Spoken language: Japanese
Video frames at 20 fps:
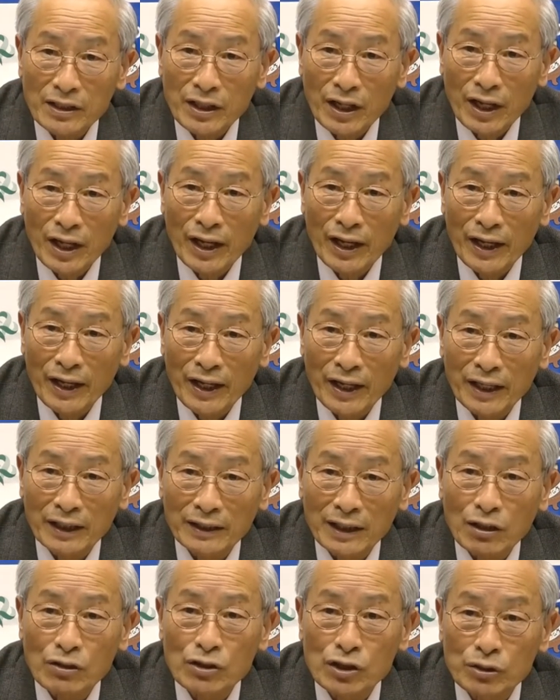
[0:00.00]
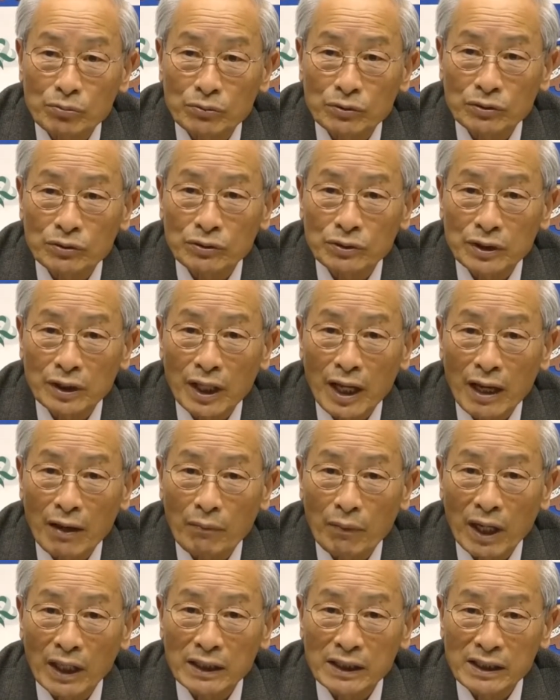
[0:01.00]
で楽しむ
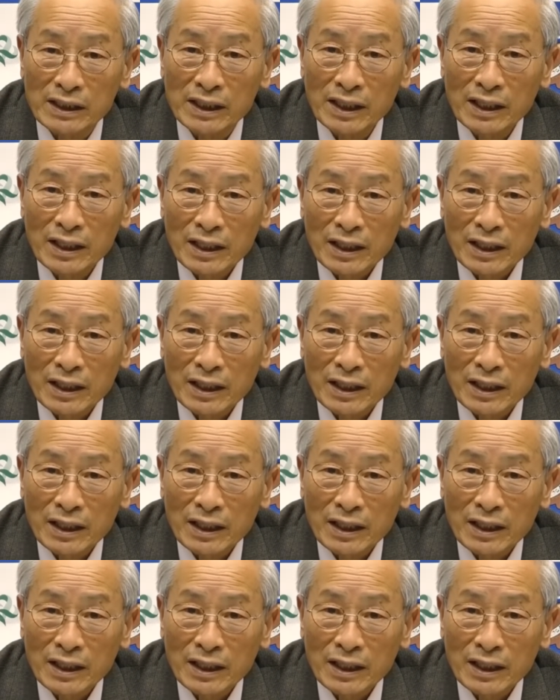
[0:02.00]
テーマに